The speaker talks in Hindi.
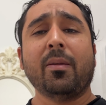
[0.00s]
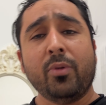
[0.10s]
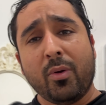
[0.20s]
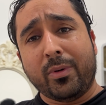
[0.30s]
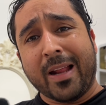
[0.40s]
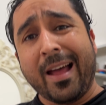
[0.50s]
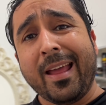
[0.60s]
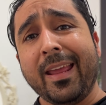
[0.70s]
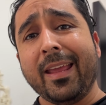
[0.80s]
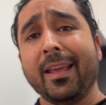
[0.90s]
हैं मुझे
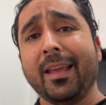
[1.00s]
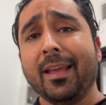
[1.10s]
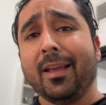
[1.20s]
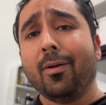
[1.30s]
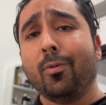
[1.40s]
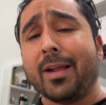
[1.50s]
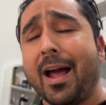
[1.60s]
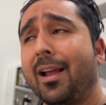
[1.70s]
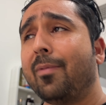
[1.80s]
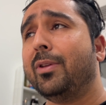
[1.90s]
उठाएं
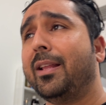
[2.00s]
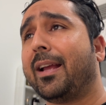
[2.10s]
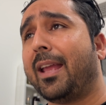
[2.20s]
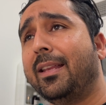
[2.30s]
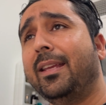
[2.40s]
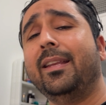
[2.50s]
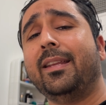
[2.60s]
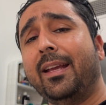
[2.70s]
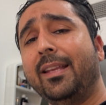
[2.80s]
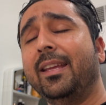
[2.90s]
उठा के मुझे रखें जी
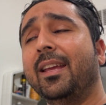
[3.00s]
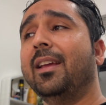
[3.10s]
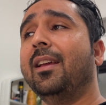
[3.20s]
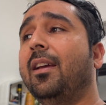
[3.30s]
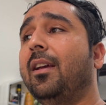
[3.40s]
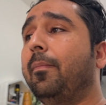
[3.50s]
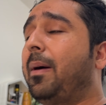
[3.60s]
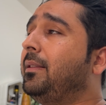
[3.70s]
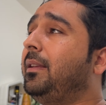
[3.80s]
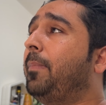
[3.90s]
ठीक है जी
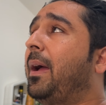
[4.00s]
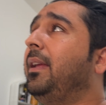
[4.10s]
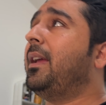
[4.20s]
बस जी भाई